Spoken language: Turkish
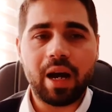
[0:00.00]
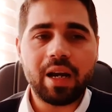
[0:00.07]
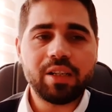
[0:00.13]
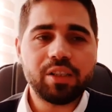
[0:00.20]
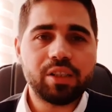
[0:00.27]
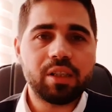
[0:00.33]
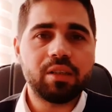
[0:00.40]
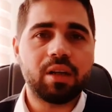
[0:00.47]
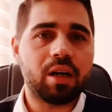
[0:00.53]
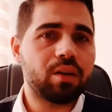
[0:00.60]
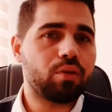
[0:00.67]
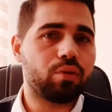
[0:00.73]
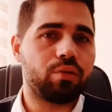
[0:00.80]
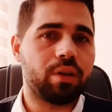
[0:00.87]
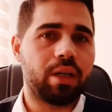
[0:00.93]
Her şey daha
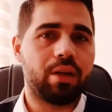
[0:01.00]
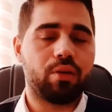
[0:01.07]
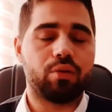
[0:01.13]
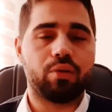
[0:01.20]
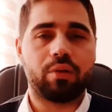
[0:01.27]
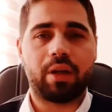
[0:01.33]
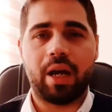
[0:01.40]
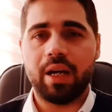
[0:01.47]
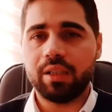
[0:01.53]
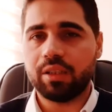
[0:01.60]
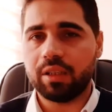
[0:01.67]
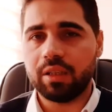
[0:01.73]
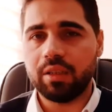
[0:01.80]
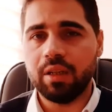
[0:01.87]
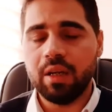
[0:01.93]
kötü geliyordu ona. Her
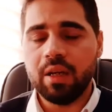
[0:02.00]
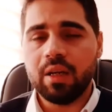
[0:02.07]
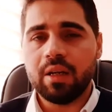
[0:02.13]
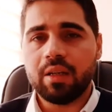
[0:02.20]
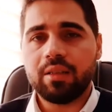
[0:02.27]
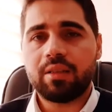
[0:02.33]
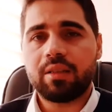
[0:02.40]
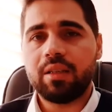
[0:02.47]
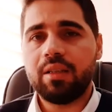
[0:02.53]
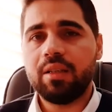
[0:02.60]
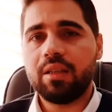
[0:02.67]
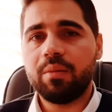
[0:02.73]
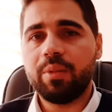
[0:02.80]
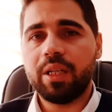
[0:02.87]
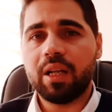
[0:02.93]
şey
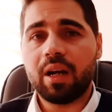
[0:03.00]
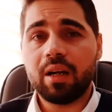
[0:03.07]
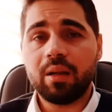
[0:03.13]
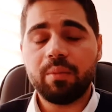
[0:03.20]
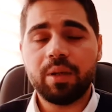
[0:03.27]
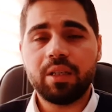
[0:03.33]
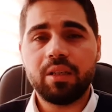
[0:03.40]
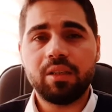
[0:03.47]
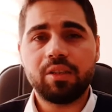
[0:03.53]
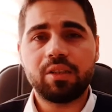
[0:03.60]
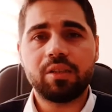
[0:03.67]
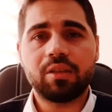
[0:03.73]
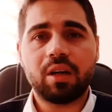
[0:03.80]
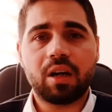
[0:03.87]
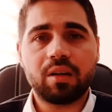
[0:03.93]
istediği gibi ilerlemediği
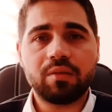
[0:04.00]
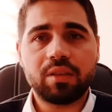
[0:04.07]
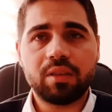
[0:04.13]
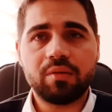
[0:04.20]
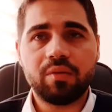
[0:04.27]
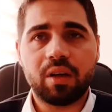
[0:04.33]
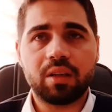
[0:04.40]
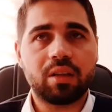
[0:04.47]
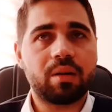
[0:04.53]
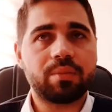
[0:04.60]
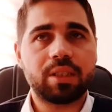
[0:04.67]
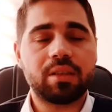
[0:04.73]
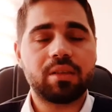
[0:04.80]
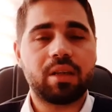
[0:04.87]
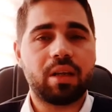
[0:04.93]
için tarifsiz ve
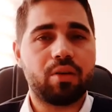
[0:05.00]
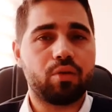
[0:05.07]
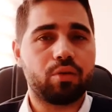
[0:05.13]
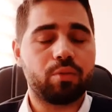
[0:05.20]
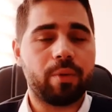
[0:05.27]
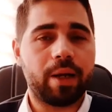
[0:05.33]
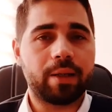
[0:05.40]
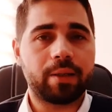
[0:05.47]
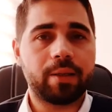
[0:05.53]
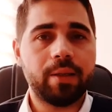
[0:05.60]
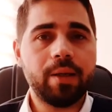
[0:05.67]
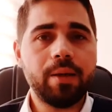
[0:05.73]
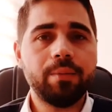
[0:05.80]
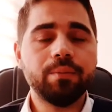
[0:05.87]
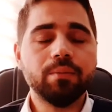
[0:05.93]
anlamsız geliyordu belki de.